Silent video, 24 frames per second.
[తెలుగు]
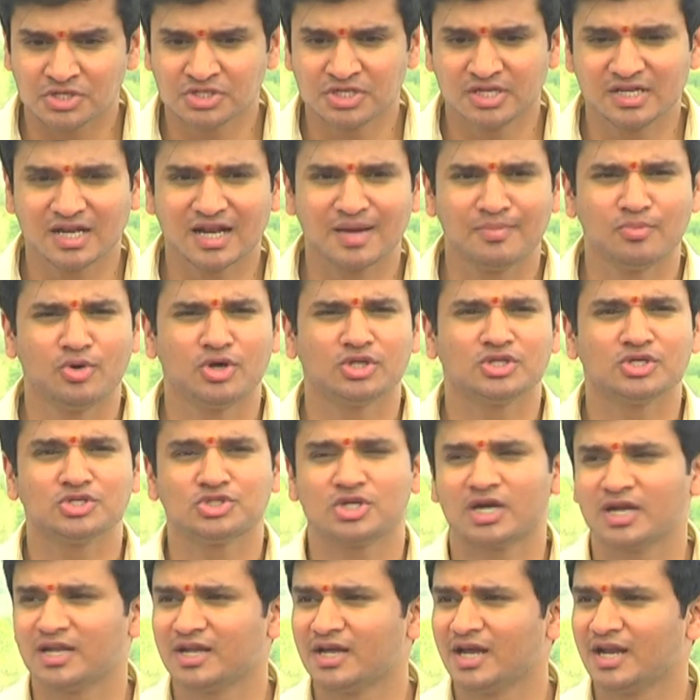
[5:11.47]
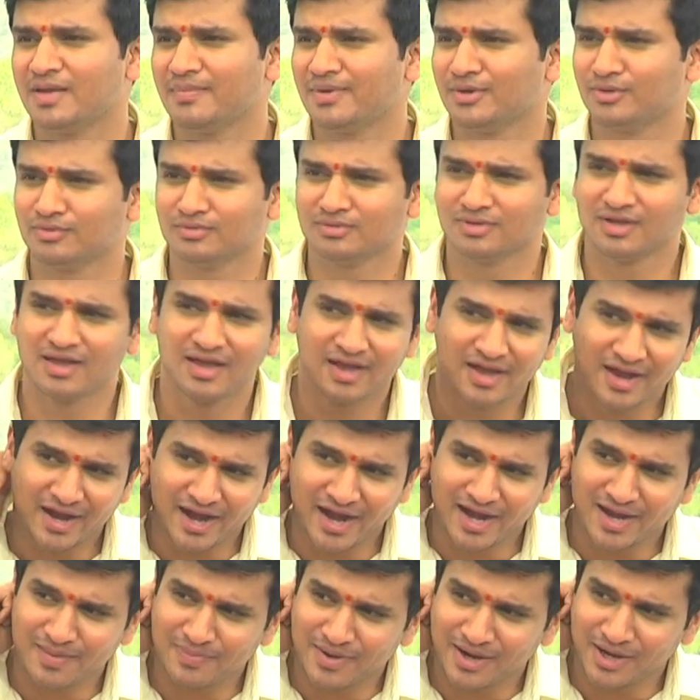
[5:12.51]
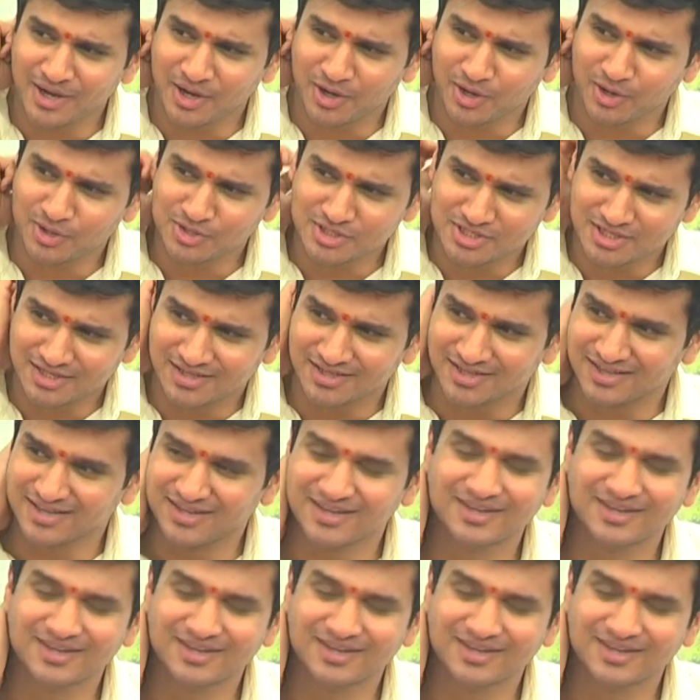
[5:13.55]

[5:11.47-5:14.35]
జనరల్గా ముహూర్తం షాట్ అనగానే మనం హైదరాబాద్లో ఎక్కడో చిన్న